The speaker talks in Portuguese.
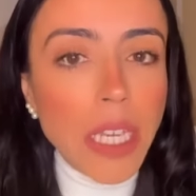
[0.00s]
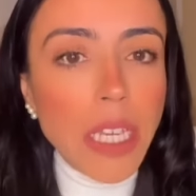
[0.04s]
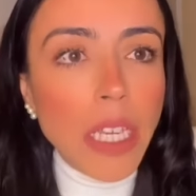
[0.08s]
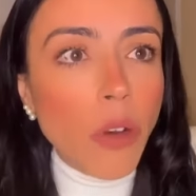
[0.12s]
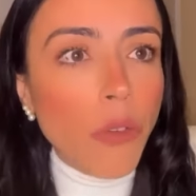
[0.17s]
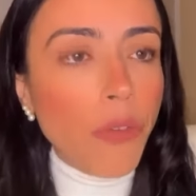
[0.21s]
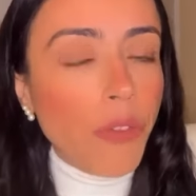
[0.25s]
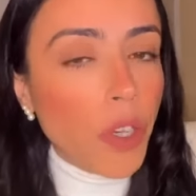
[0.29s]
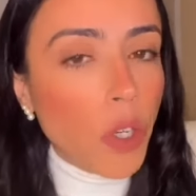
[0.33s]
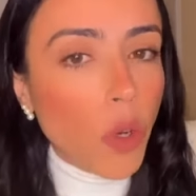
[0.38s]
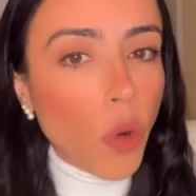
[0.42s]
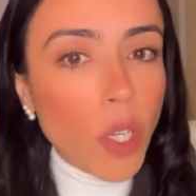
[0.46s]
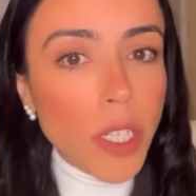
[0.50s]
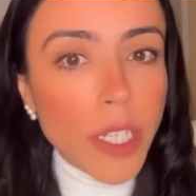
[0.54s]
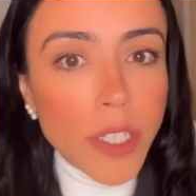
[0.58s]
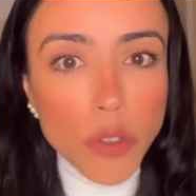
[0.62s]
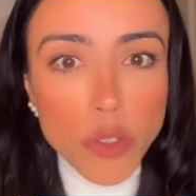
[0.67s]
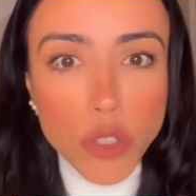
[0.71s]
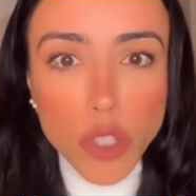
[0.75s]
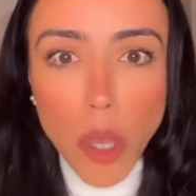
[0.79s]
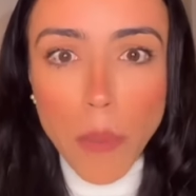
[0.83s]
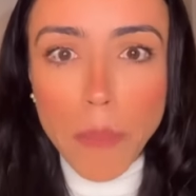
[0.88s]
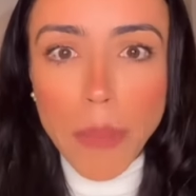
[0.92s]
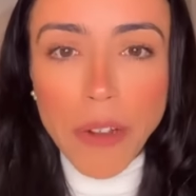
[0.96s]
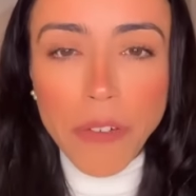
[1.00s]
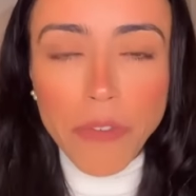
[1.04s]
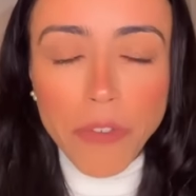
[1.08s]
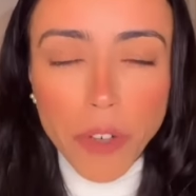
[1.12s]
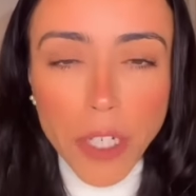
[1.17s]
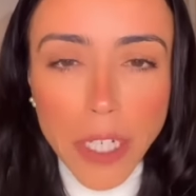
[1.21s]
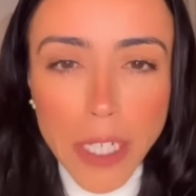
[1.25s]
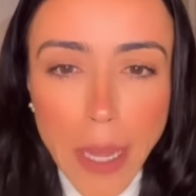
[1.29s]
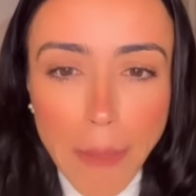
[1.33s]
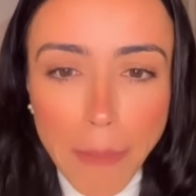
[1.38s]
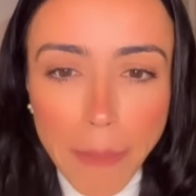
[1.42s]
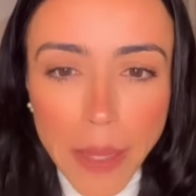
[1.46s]
E eu fico olhando só para a
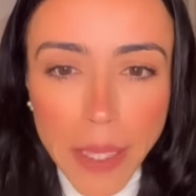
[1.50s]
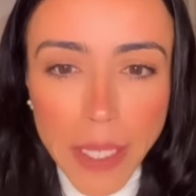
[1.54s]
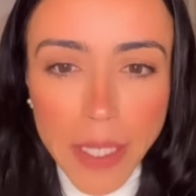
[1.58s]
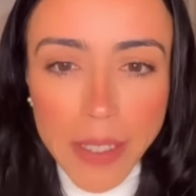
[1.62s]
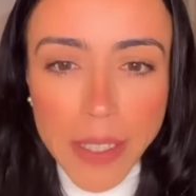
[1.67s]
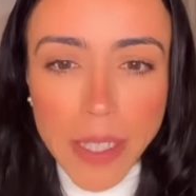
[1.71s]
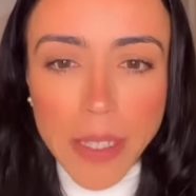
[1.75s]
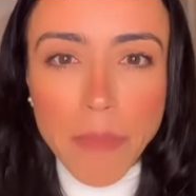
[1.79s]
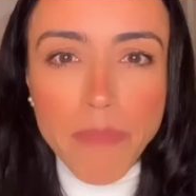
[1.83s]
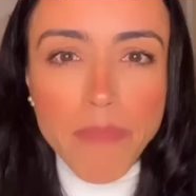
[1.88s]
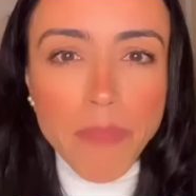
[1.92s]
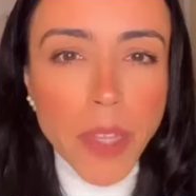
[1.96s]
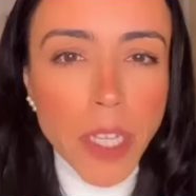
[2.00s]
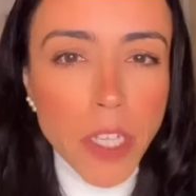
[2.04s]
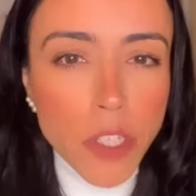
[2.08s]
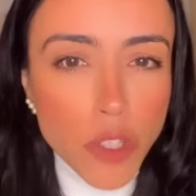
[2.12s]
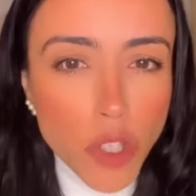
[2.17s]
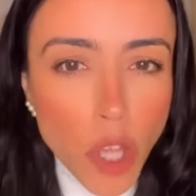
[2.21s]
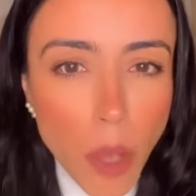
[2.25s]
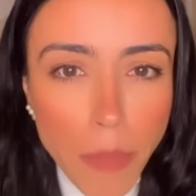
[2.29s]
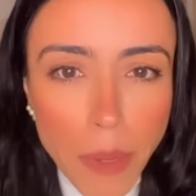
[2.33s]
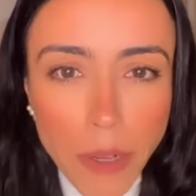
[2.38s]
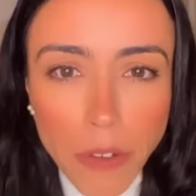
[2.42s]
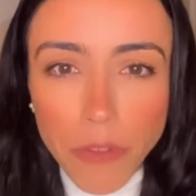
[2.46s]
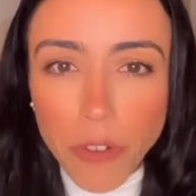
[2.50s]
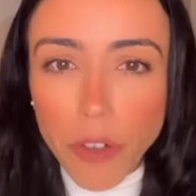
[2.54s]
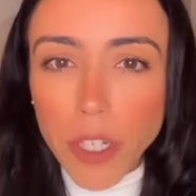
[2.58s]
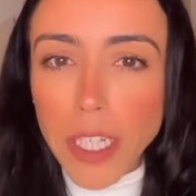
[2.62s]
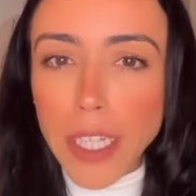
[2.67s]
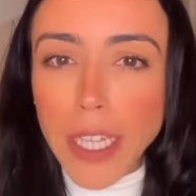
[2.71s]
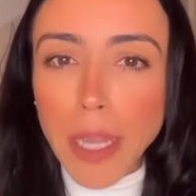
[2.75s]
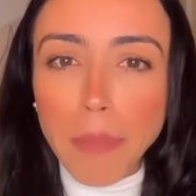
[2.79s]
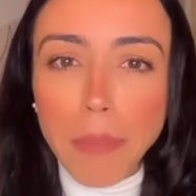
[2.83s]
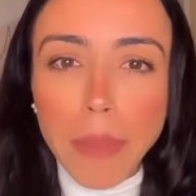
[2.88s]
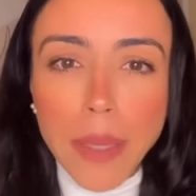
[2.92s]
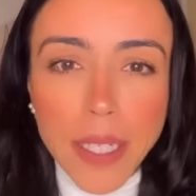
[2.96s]
folha da planta, só para a
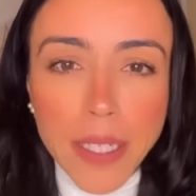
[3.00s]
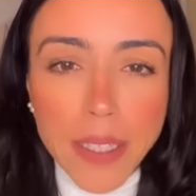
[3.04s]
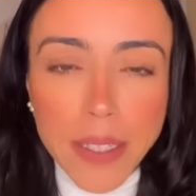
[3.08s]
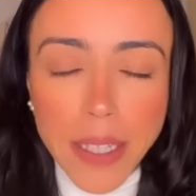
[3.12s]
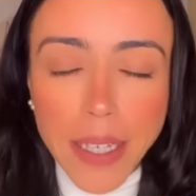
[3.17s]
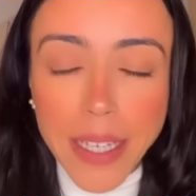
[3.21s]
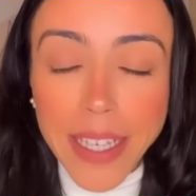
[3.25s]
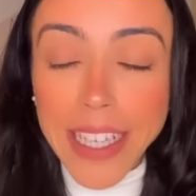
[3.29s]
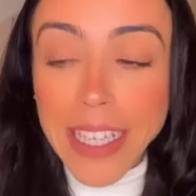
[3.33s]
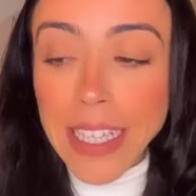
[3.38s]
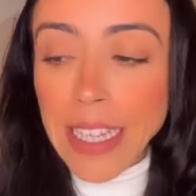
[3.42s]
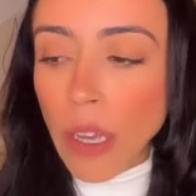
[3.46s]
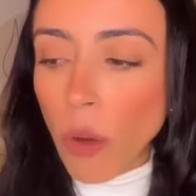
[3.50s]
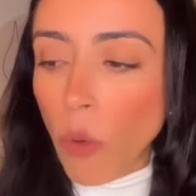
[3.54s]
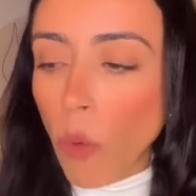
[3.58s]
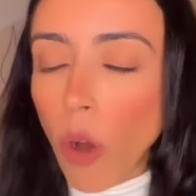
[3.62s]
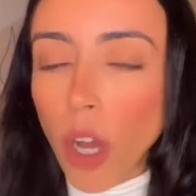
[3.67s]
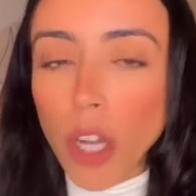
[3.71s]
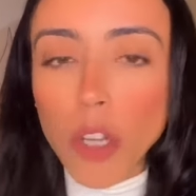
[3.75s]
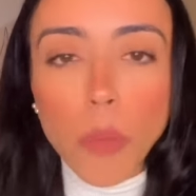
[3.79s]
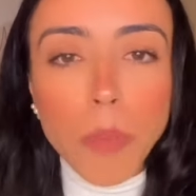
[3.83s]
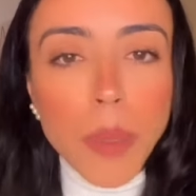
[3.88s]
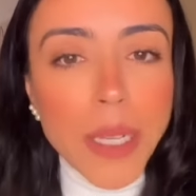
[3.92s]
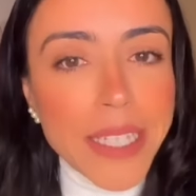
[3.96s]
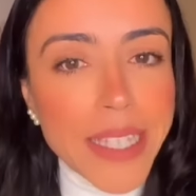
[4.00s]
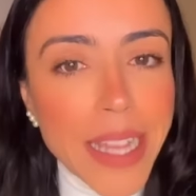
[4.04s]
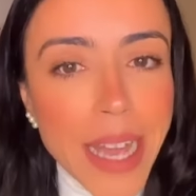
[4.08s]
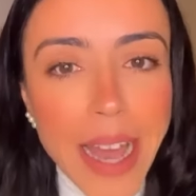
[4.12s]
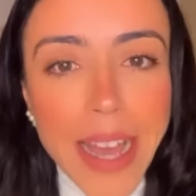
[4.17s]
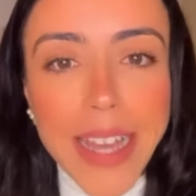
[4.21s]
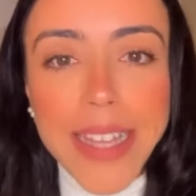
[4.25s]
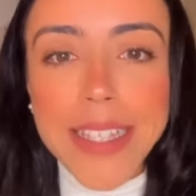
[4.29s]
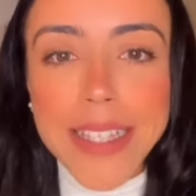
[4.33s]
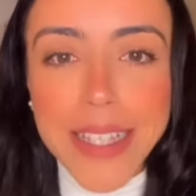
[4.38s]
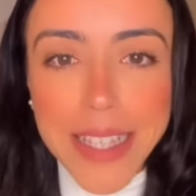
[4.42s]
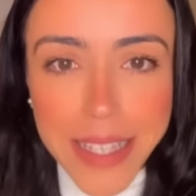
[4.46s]
folha da planta e não olho para as
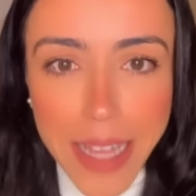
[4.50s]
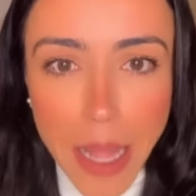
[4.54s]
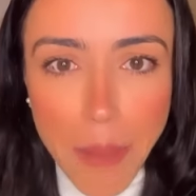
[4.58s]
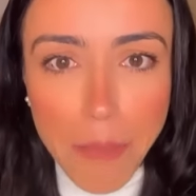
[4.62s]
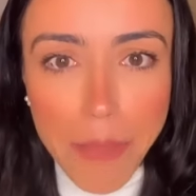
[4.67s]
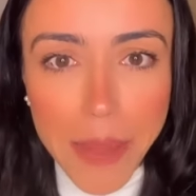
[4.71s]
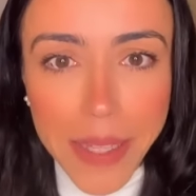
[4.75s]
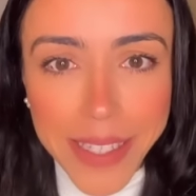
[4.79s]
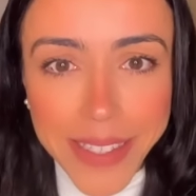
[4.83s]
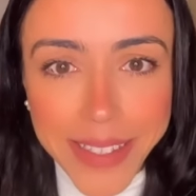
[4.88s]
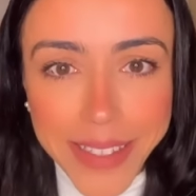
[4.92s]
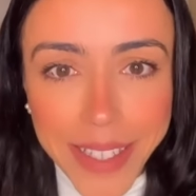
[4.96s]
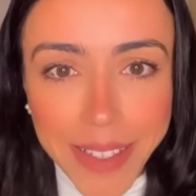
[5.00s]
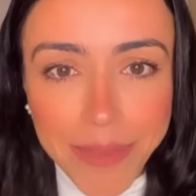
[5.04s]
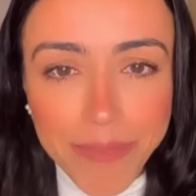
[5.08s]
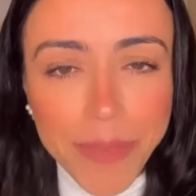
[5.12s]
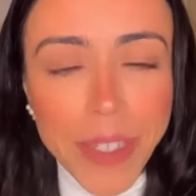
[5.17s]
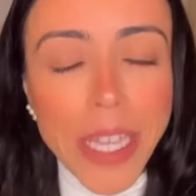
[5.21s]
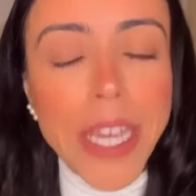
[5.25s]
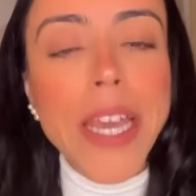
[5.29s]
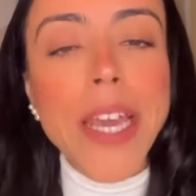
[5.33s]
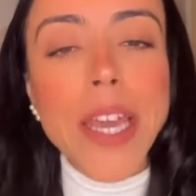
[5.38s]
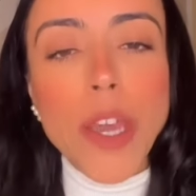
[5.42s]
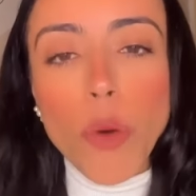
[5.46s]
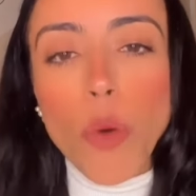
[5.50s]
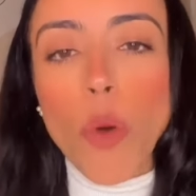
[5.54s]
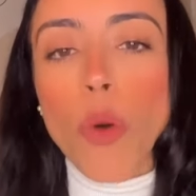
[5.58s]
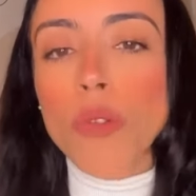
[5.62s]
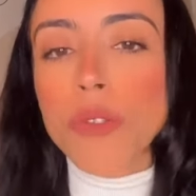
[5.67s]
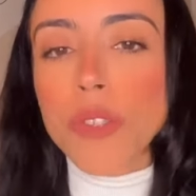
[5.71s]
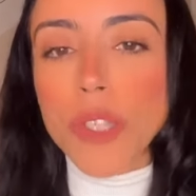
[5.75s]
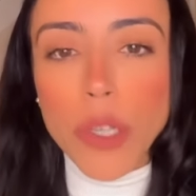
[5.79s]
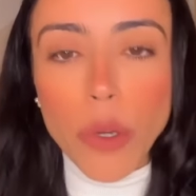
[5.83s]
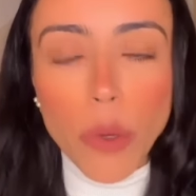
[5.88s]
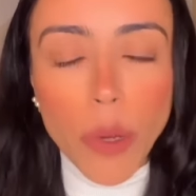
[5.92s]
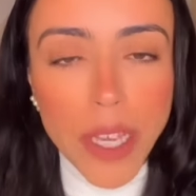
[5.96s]
raízes da planta. Eu
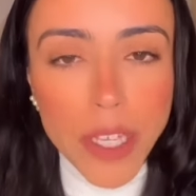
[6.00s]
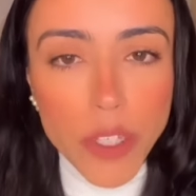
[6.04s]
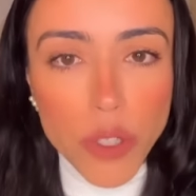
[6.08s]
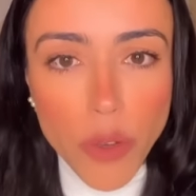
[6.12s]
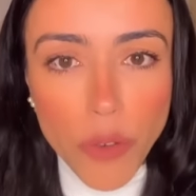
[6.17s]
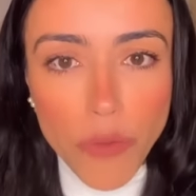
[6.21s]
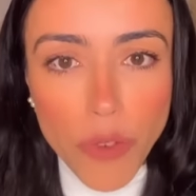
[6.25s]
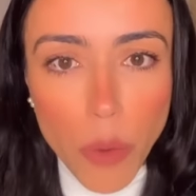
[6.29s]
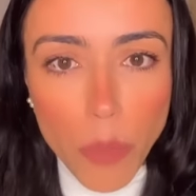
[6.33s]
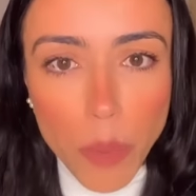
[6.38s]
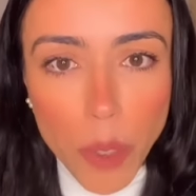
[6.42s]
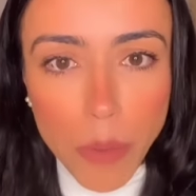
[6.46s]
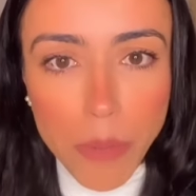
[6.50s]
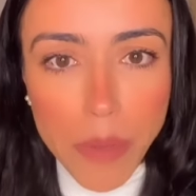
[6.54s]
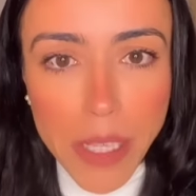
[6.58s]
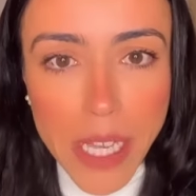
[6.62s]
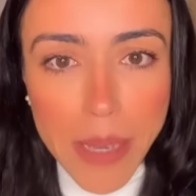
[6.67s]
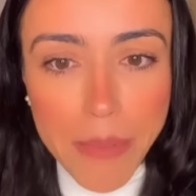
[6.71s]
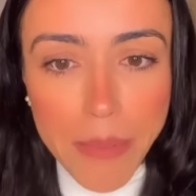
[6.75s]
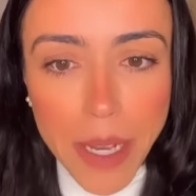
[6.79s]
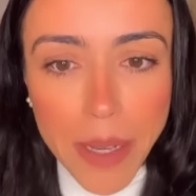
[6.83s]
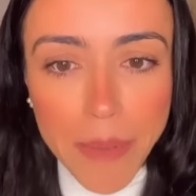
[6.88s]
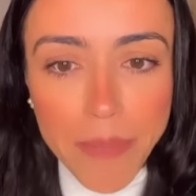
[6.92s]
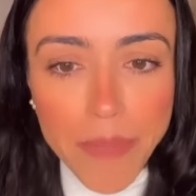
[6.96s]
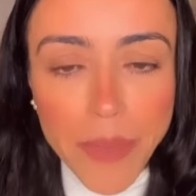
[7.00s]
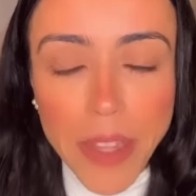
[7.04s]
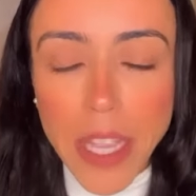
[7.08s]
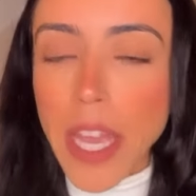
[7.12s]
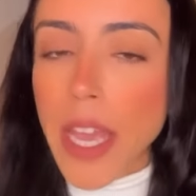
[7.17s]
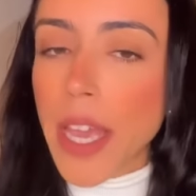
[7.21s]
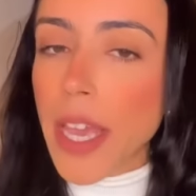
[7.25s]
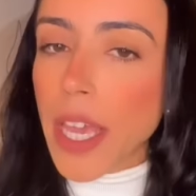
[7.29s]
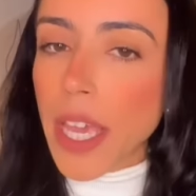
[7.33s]
consigo resolver o problema?